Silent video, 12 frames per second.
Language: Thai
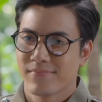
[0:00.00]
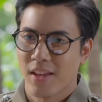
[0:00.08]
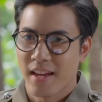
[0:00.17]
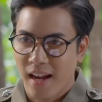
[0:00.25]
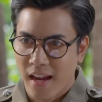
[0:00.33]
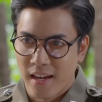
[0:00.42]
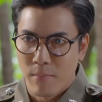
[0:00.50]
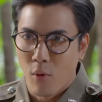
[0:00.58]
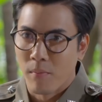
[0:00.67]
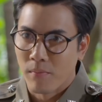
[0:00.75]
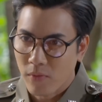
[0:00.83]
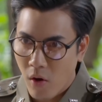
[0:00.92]
ถ้ายังไงเนี่ย
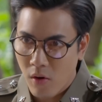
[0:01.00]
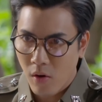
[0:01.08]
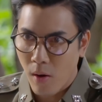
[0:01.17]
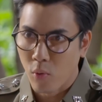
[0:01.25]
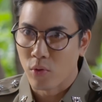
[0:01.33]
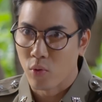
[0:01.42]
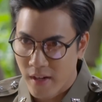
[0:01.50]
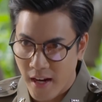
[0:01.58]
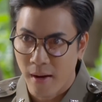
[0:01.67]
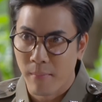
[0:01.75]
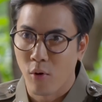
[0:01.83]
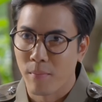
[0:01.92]
ผมต้องขอบคุณคุณ
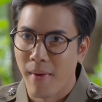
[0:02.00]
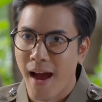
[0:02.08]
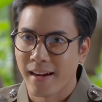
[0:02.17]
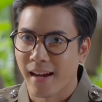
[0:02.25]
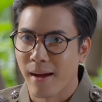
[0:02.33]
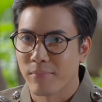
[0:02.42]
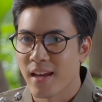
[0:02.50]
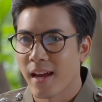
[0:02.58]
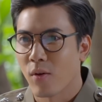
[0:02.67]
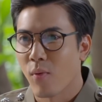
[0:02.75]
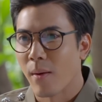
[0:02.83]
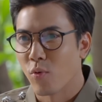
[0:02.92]
ธนพลมากนะครับ ที่
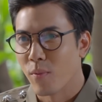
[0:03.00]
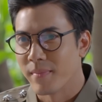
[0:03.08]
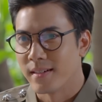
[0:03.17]
ให้ความร่วม